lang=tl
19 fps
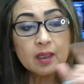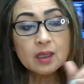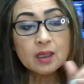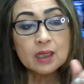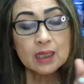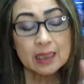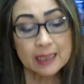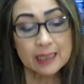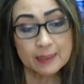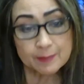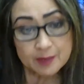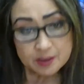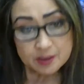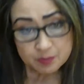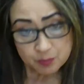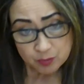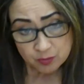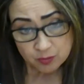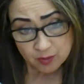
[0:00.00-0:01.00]
Ilabas
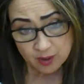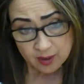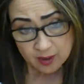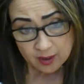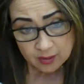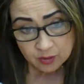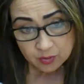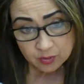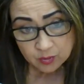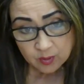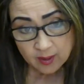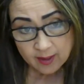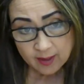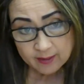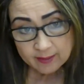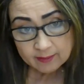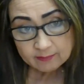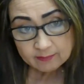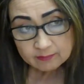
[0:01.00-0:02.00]
mo ang
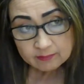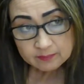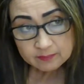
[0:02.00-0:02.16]
katotohanan.